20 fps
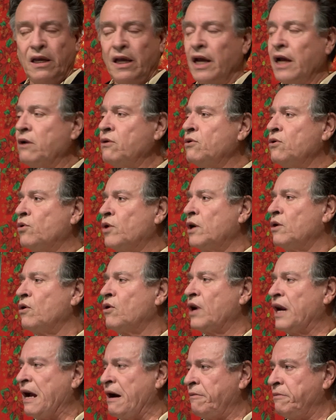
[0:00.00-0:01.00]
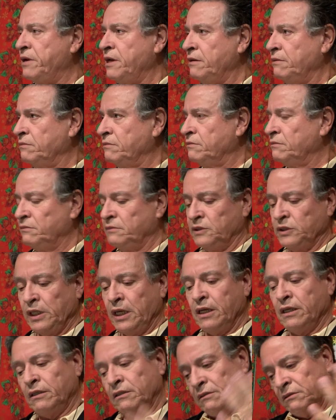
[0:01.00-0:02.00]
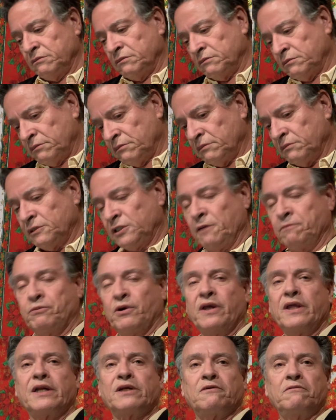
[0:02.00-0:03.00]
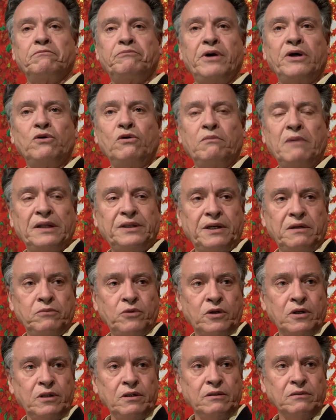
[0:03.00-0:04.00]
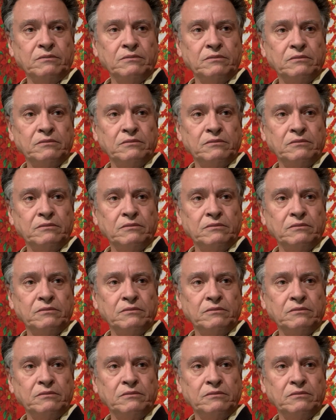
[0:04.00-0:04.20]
En un juego grave se puede romper un matrimonio,